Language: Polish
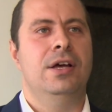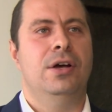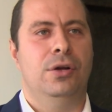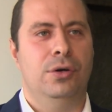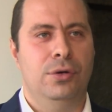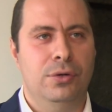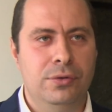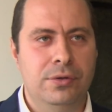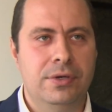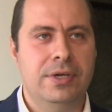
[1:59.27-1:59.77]

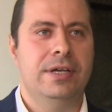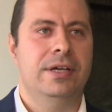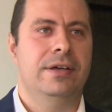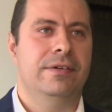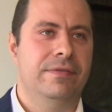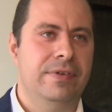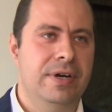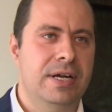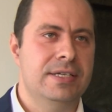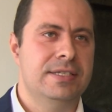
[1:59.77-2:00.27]
Luk
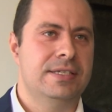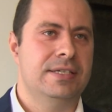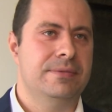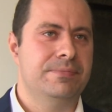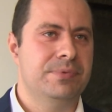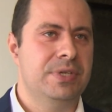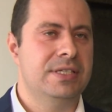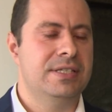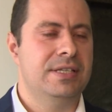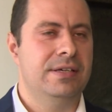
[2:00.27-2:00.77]
wraz z
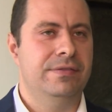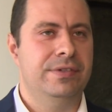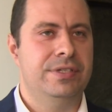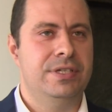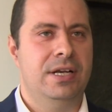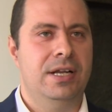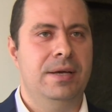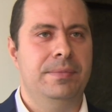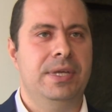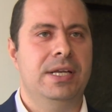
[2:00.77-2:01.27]

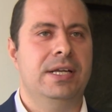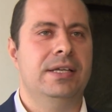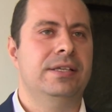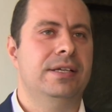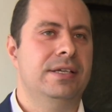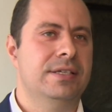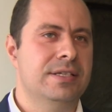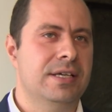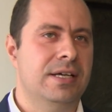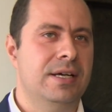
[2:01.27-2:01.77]
przedstawicielami Rady
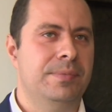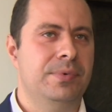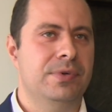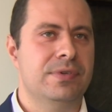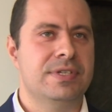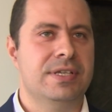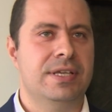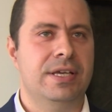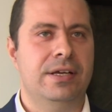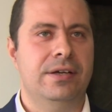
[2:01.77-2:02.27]
Języka
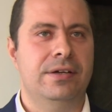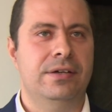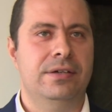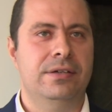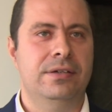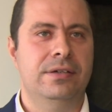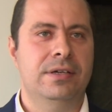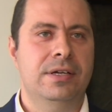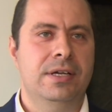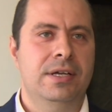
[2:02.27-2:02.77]

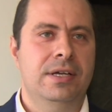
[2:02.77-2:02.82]
Polskiego